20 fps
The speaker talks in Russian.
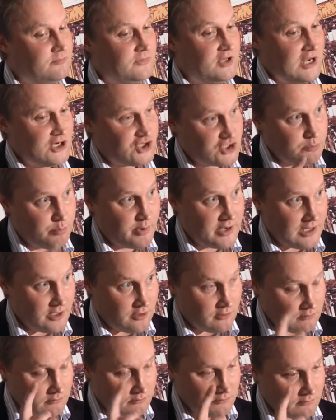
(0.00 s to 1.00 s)
дальше парень
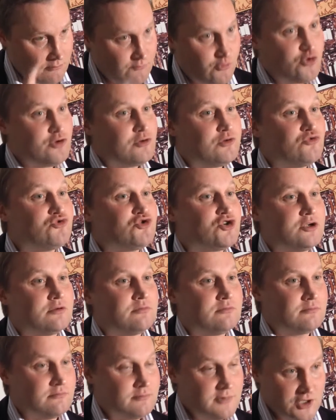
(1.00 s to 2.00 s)
будет лучше,
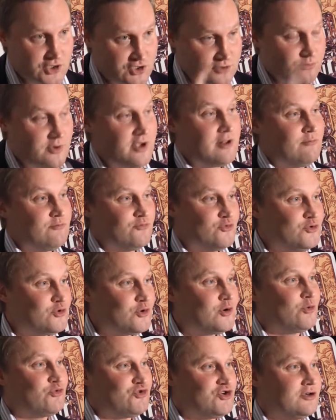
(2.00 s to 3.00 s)
дальше парень будет
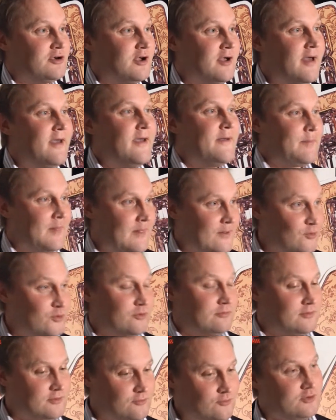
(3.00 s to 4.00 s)
круче. Вот,
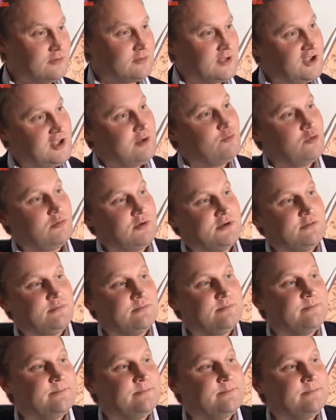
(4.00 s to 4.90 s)
вот таким образом.